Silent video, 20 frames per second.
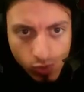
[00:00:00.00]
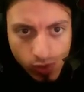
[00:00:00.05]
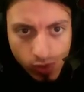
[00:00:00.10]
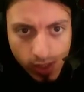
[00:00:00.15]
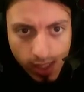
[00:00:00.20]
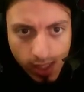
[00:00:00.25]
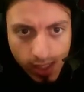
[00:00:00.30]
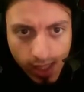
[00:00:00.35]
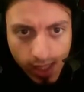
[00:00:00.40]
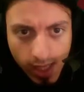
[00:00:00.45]

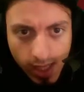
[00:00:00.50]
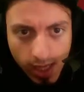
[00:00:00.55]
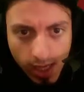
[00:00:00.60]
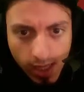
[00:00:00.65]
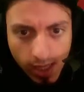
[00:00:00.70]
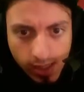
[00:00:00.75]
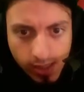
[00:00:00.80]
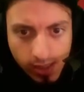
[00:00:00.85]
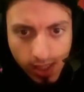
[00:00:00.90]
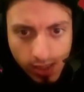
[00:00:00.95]
yerine.
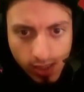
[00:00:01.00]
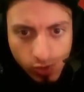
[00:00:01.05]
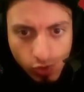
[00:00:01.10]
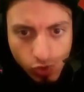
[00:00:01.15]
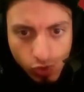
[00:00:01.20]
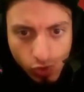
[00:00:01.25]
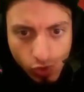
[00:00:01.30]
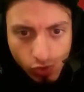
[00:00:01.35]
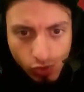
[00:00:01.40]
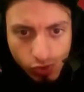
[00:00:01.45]
Az az
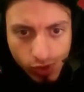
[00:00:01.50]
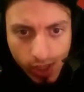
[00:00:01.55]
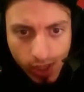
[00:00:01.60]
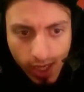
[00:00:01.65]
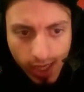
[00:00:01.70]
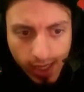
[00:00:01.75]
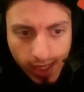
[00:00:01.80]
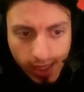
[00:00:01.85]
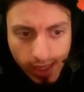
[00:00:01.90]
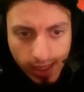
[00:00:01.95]
üşüyoruz
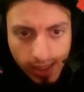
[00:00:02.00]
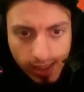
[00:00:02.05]
yani.